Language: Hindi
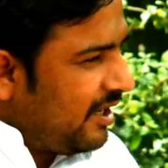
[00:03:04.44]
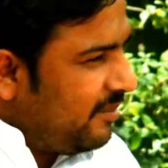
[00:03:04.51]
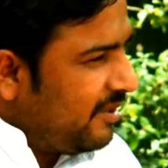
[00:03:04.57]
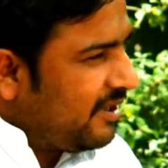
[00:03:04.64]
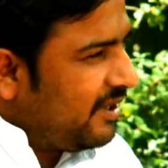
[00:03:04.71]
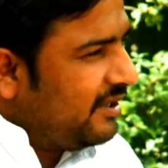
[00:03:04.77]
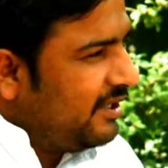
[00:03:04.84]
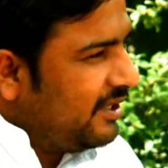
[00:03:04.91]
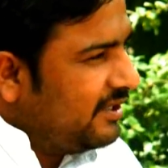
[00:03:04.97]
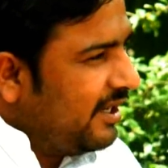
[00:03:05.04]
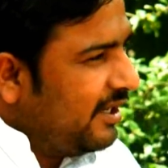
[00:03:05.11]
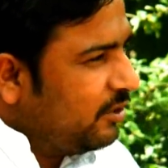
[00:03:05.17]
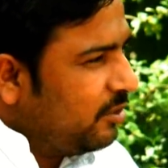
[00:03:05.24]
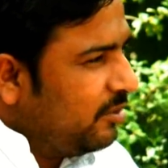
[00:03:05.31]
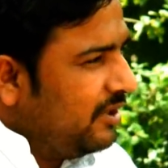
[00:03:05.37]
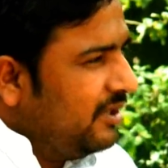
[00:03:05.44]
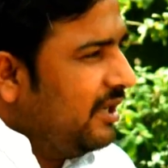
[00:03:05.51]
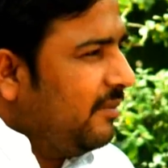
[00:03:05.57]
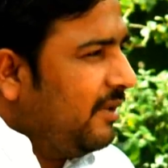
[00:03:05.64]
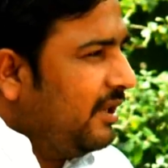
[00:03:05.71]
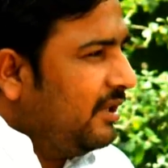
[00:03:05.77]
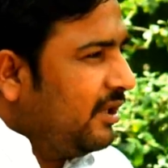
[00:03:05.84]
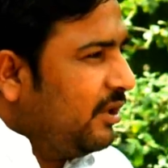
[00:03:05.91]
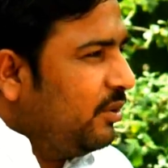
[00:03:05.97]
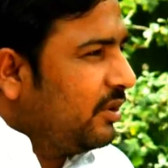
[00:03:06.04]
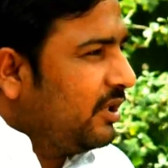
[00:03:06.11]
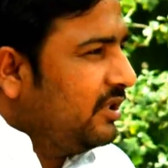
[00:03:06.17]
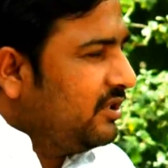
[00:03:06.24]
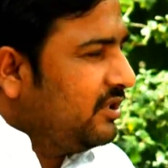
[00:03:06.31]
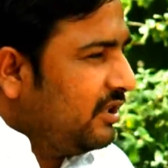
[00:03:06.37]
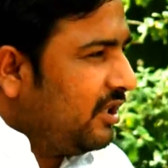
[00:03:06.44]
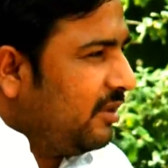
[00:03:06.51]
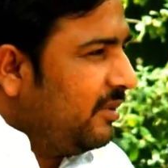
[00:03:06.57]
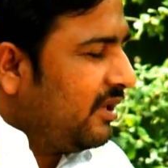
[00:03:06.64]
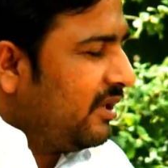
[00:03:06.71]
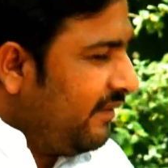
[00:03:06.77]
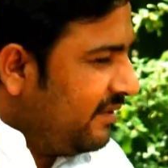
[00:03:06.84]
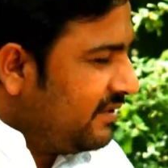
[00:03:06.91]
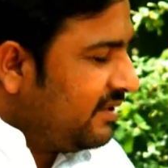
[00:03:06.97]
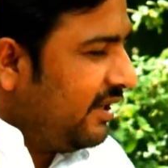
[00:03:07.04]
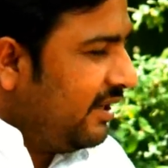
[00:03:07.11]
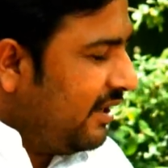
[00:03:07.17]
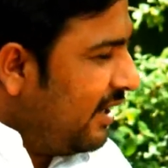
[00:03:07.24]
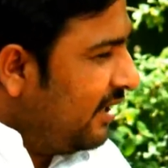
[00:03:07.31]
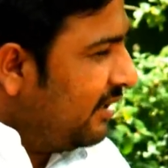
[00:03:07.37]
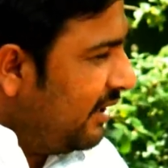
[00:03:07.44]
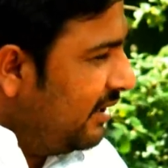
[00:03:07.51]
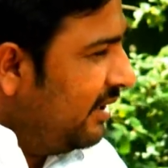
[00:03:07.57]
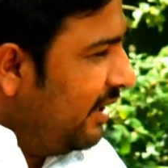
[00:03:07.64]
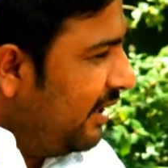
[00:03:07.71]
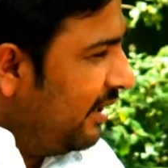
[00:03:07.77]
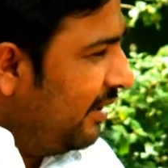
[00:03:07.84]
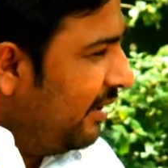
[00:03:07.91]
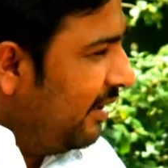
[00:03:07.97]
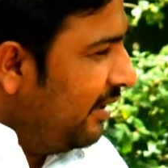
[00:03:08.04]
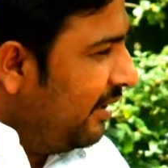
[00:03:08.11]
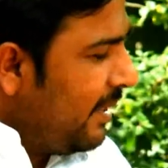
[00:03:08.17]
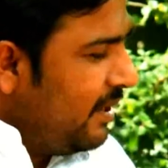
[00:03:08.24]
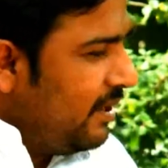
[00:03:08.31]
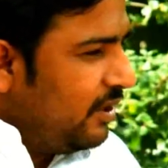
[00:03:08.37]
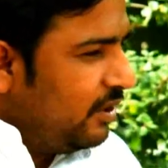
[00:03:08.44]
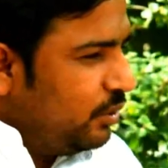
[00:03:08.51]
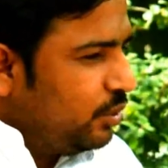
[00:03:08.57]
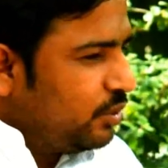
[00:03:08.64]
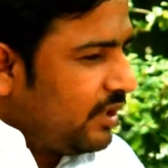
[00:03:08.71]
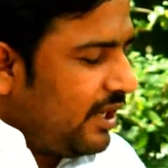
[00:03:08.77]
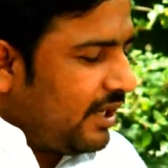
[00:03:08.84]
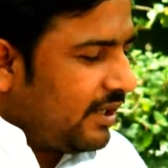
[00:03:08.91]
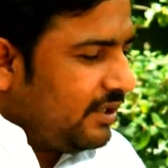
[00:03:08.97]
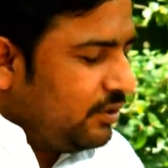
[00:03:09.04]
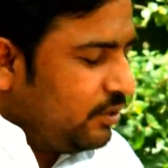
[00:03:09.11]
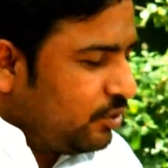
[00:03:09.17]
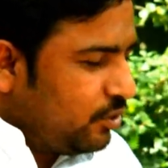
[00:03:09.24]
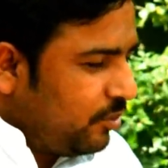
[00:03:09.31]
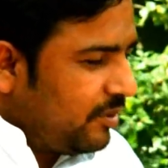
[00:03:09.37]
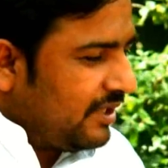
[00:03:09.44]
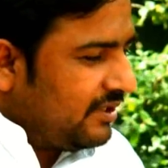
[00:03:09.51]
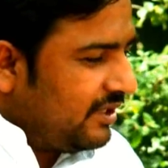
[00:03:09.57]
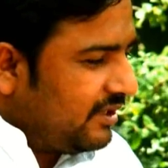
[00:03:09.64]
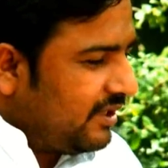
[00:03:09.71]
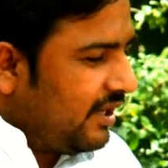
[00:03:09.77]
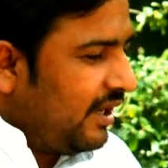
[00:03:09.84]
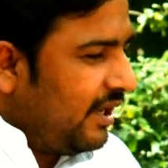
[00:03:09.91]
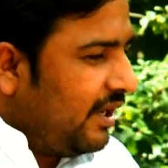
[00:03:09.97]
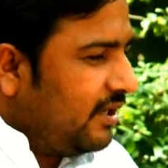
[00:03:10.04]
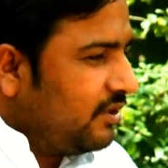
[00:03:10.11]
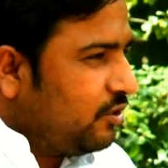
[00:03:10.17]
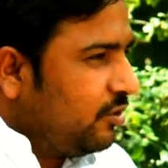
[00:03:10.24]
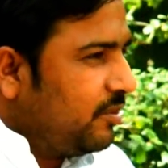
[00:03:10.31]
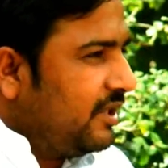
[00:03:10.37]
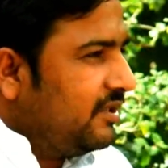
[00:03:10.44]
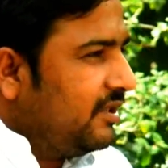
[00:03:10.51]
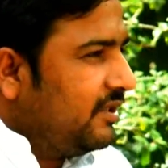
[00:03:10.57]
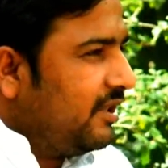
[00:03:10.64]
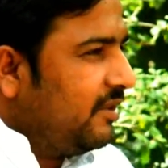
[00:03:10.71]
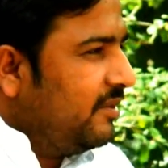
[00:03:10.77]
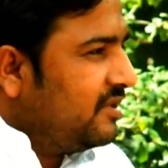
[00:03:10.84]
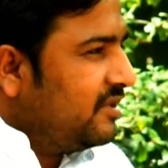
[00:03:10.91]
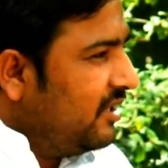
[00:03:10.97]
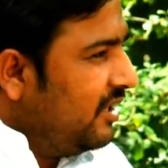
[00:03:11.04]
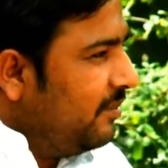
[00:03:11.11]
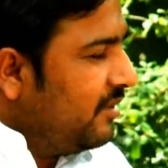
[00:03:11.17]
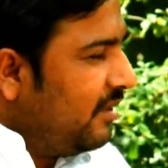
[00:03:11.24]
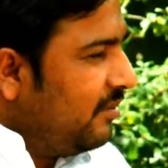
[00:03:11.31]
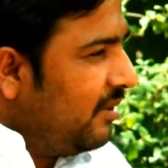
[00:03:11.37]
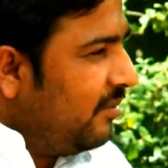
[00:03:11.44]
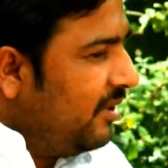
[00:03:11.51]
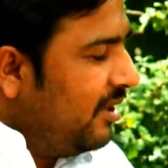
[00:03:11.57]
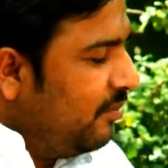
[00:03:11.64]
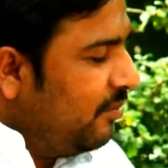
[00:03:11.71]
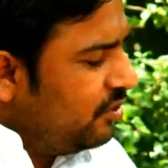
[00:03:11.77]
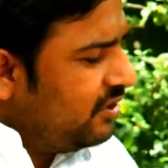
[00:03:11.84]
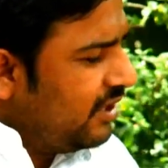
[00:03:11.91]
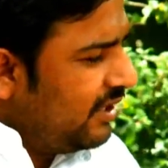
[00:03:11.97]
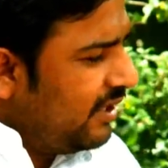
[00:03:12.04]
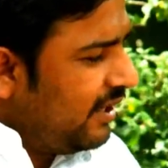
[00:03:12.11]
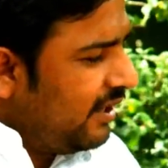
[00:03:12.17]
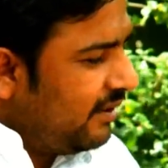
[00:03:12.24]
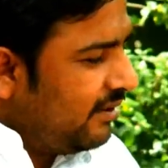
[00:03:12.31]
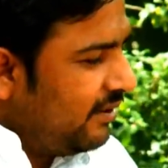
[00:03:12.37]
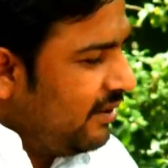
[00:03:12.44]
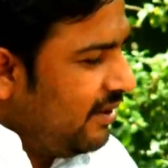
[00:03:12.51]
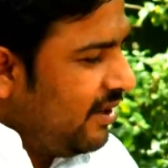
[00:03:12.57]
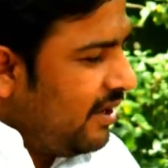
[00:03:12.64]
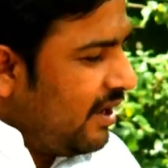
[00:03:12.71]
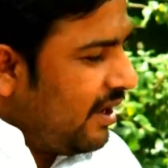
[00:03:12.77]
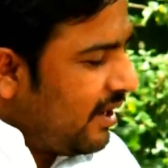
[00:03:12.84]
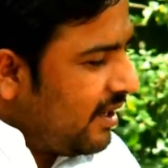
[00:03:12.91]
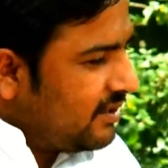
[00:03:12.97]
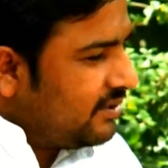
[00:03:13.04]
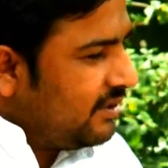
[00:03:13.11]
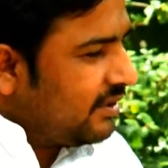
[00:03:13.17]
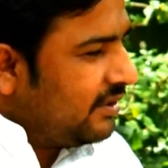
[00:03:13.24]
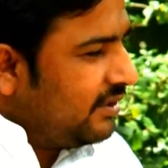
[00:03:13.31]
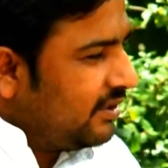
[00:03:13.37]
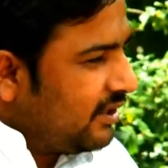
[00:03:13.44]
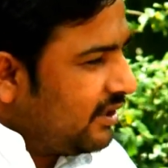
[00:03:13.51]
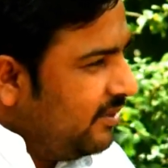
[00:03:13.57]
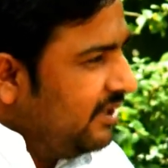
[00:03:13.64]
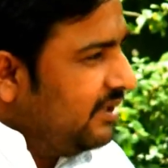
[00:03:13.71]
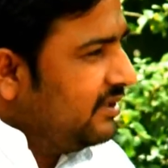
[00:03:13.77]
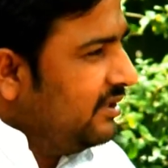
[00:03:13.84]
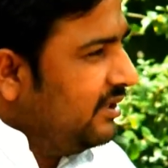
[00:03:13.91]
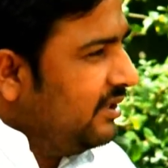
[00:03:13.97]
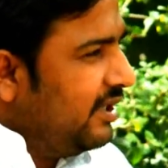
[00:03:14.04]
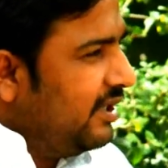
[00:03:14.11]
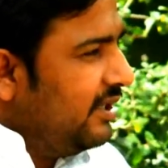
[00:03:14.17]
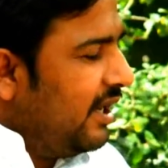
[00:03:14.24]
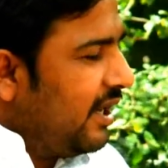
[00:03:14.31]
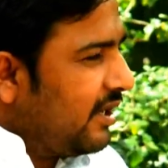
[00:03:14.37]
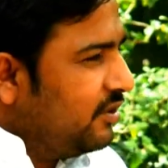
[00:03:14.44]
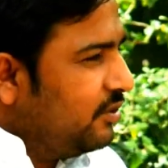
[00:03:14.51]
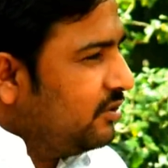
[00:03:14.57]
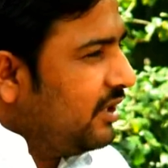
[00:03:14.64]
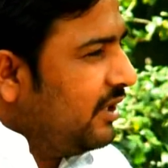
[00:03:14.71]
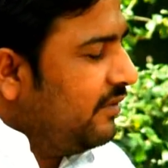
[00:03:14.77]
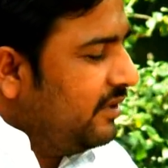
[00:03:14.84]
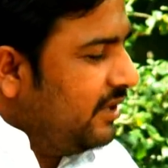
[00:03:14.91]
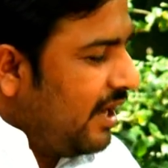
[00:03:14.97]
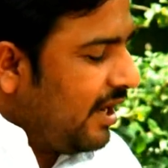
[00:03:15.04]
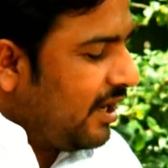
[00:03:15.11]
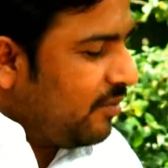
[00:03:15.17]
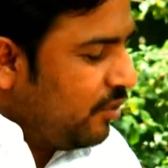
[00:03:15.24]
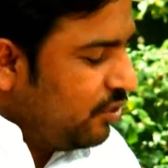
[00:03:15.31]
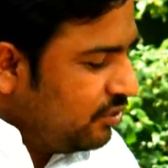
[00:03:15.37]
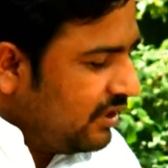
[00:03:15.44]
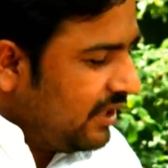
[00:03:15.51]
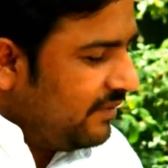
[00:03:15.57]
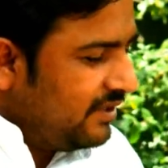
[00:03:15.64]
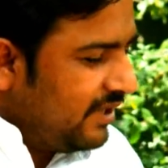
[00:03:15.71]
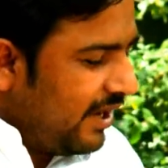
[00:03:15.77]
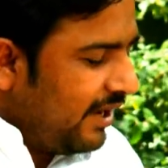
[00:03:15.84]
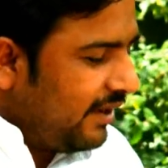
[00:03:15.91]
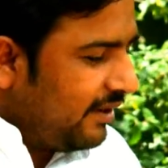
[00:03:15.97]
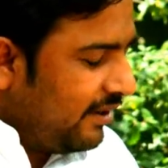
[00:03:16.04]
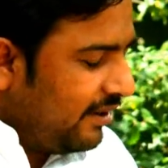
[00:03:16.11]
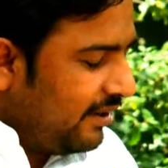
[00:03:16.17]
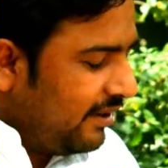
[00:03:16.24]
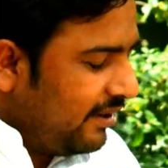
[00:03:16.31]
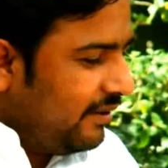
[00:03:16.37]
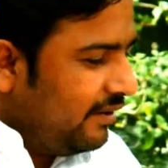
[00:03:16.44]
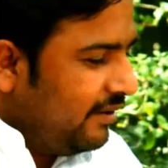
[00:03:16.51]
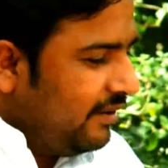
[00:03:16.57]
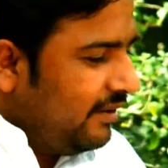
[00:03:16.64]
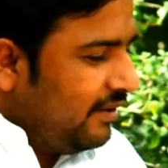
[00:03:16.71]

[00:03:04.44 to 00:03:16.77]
पार्ट में कर दिया जाए तो मैं ये मानता हूँ कि क्षेत्र में काफ़ी सारी राहत आ जाएगी दूसरा कि जो चोपटा क्षेत्र है चोपटा क्षेत्र में सेम का मामले बहुत ज़्यादा हैं और आज तक कभी किसी ने यहाँ के जो चाहे विधायक मौजूदा विधायक हैं